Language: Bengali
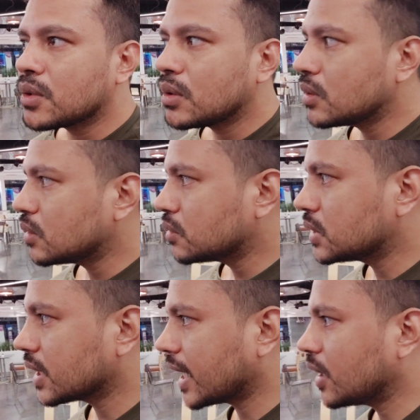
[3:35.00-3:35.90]
তো
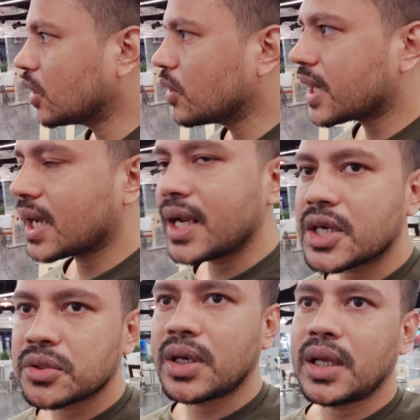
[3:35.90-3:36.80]
এই হলো এখানে
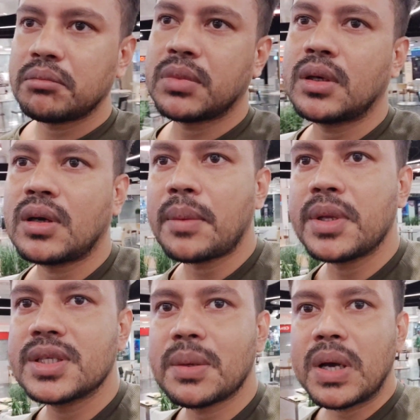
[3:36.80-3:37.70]
আসলে
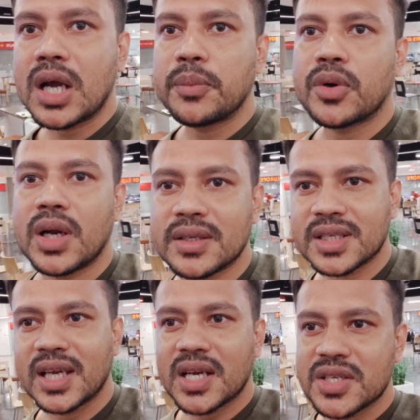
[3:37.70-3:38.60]
আমি জামা কাপড়
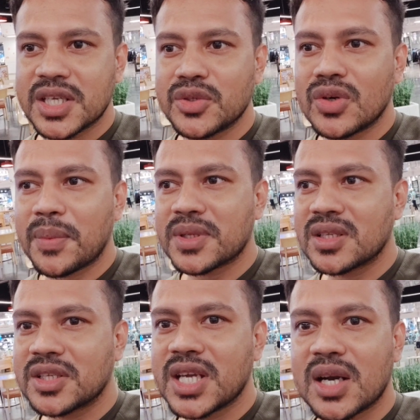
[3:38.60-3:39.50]
আজকে আসছি এই জন্য আপনাদের
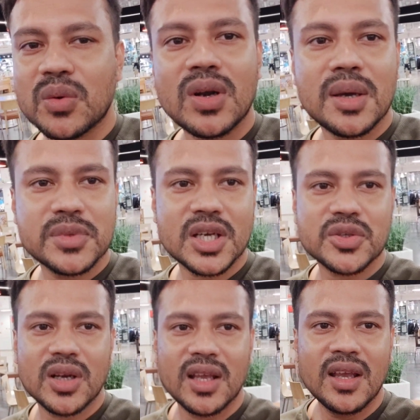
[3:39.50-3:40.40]
সাথে শেয়ার করলাম যে
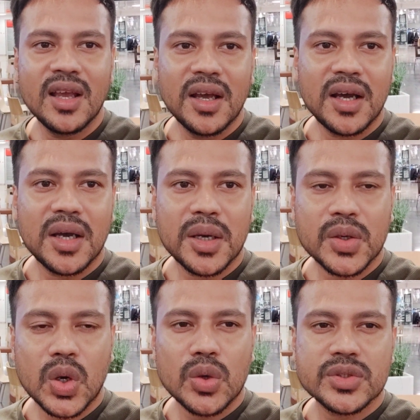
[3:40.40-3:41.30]
আসলে
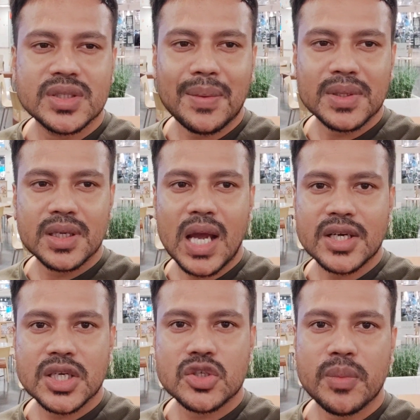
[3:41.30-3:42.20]
ক্লোথস আমাদের
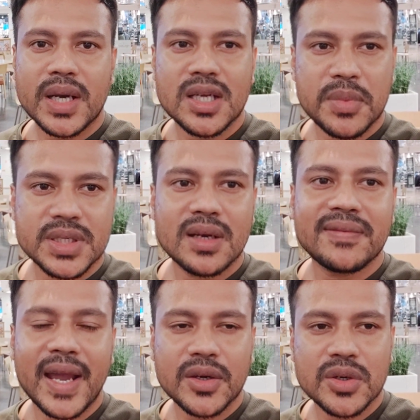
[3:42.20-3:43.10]
আসার সময় একটা বিশাল
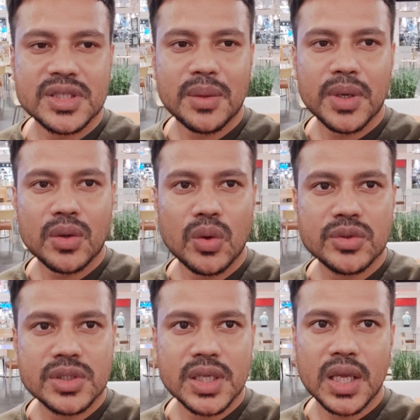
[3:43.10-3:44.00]
ফ্যাক্টর যে আমরা
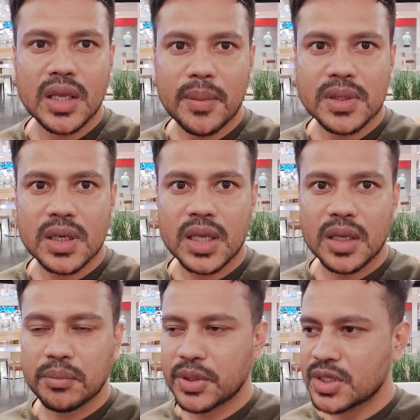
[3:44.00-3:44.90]
ক্লোথস নিয়েই আমাদেরকে
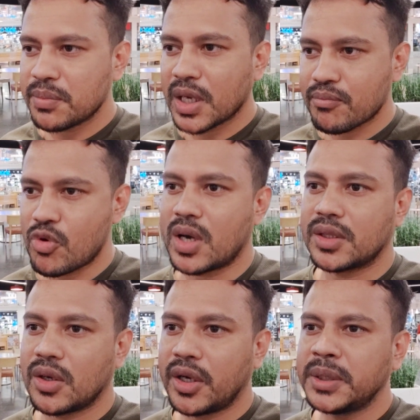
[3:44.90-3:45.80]
বেশি বেগ
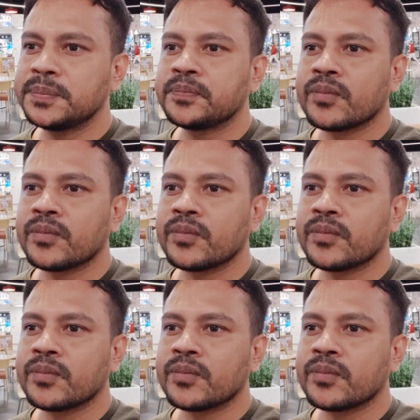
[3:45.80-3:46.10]
পোহাতে হয়